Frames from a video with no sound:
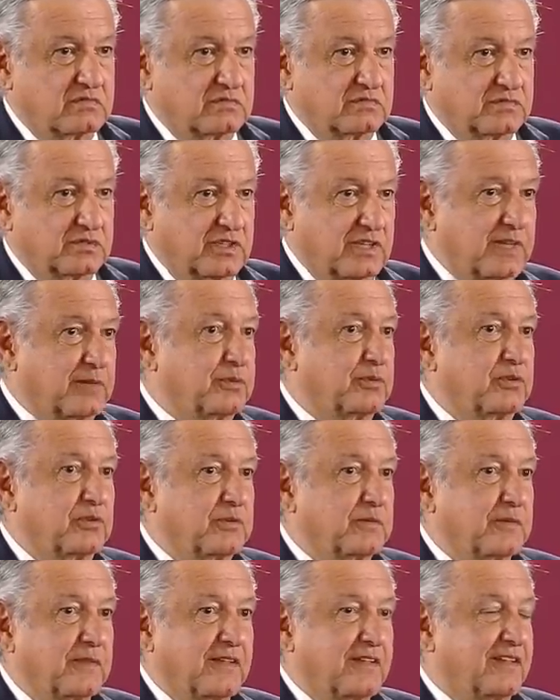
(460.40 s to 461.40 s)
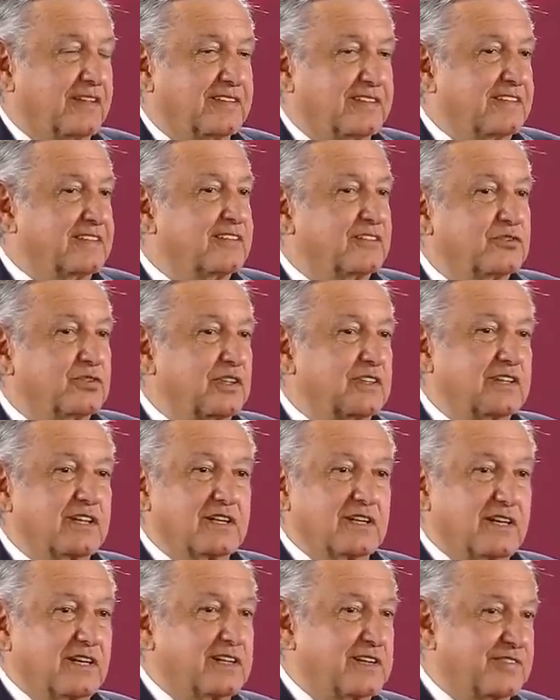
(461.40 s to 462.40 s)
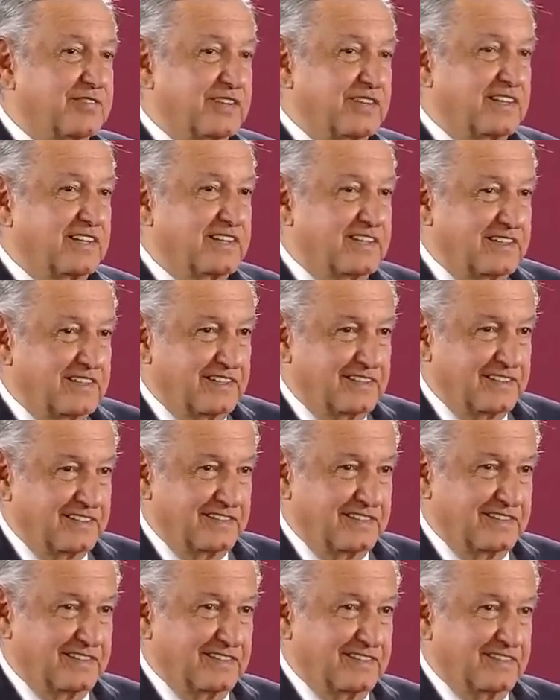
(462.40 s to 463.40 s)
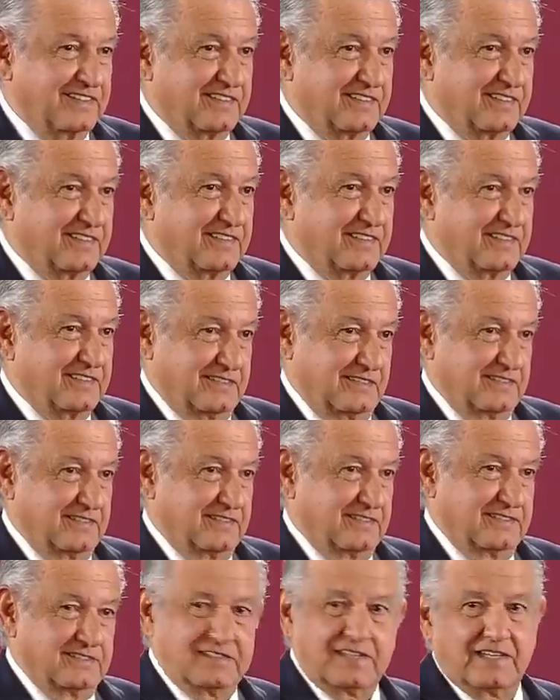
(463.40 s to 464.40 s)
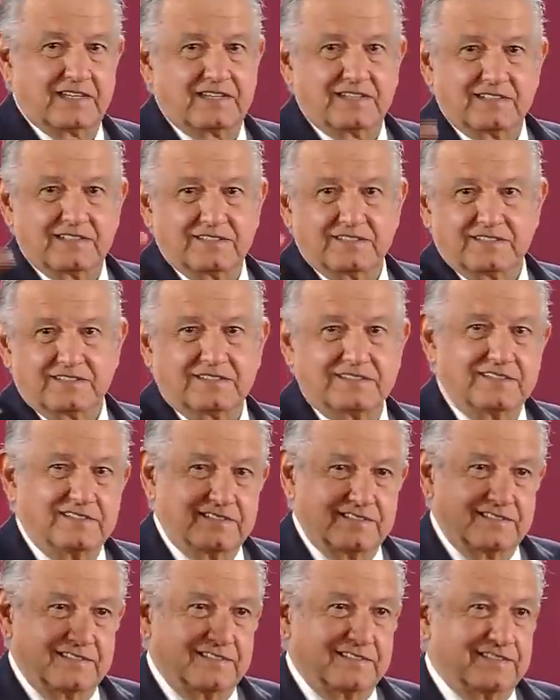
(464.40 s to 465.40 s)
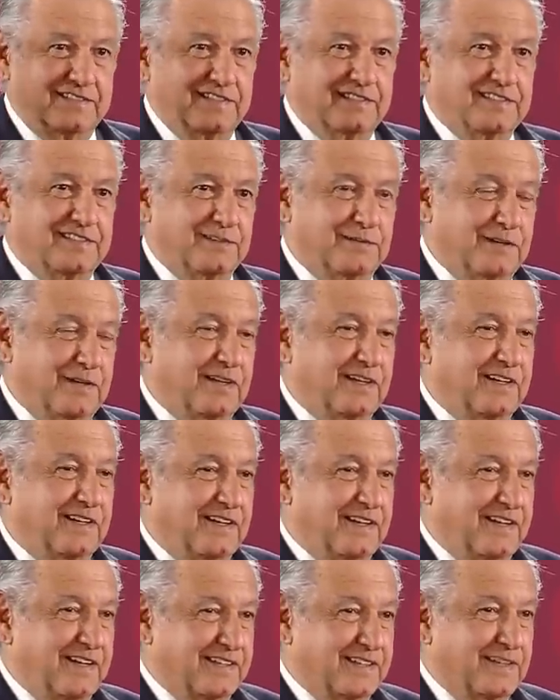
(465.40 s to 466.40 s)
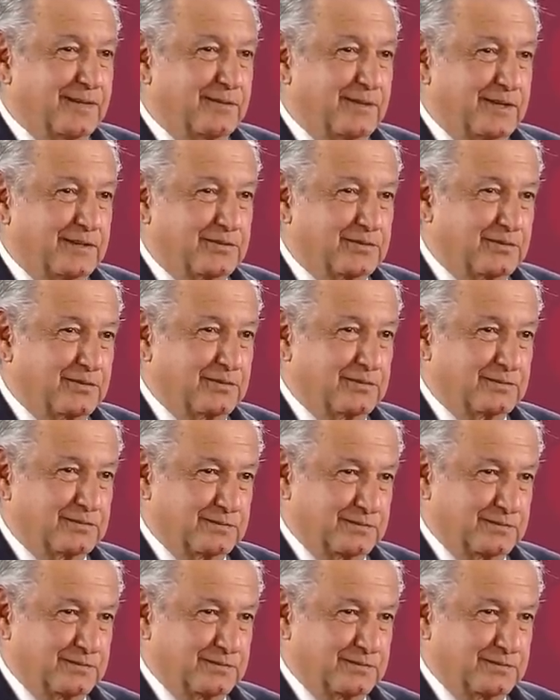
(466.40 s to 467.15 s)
por ejemplo, ya se echó a andar la refinería. Ya si se va a Tabasco,